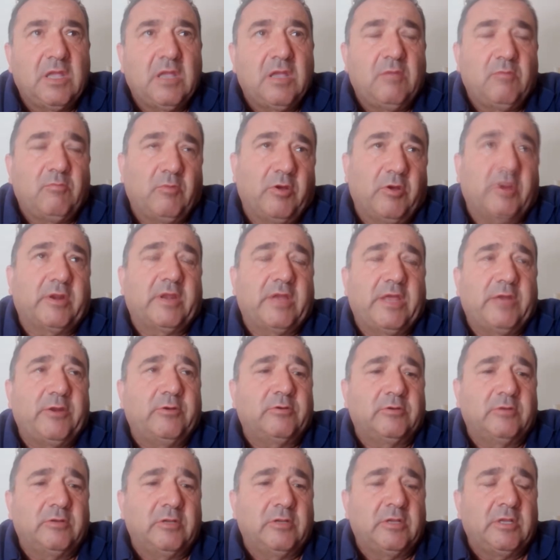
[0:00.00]
Pues
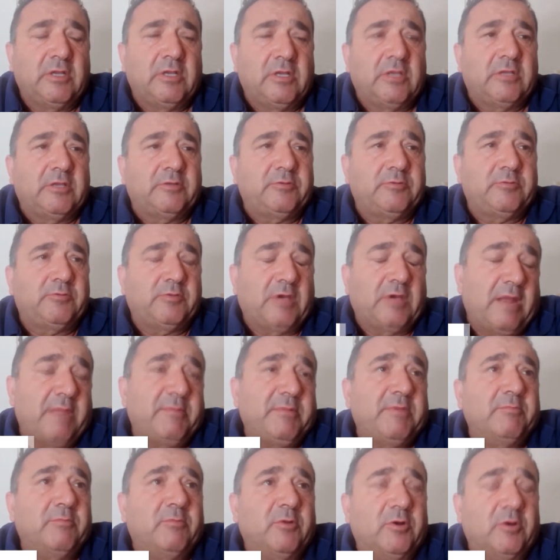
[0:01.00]
claro, ahora
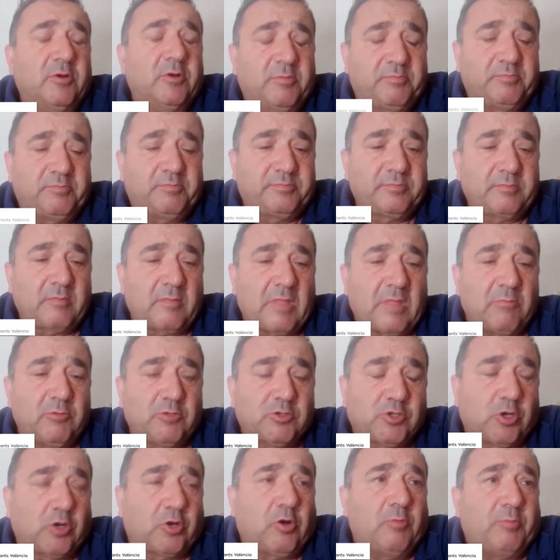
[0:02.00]
mismo
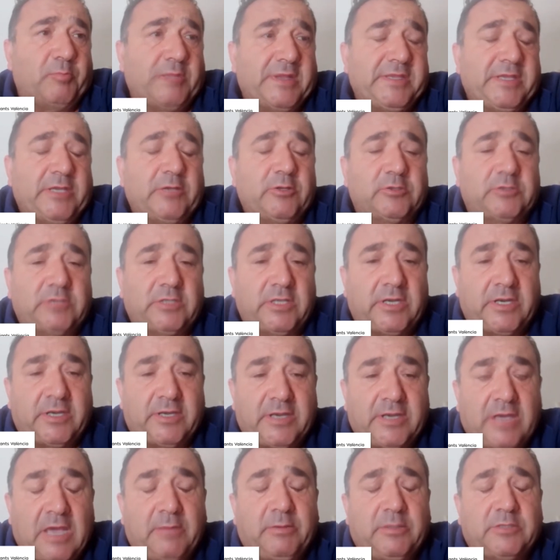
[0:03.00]
muchos compañeros
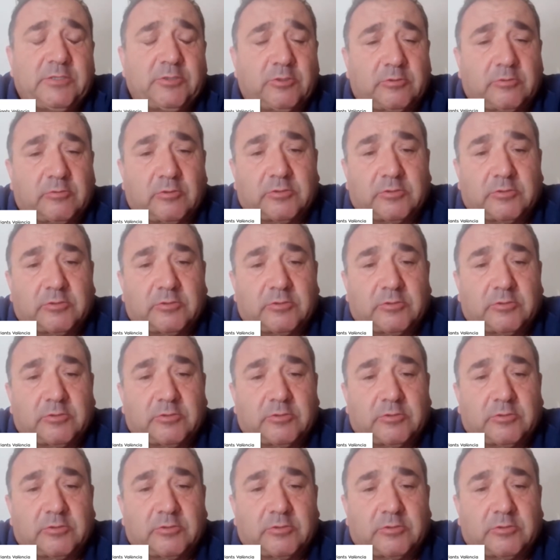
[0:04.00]
tienen naves o otros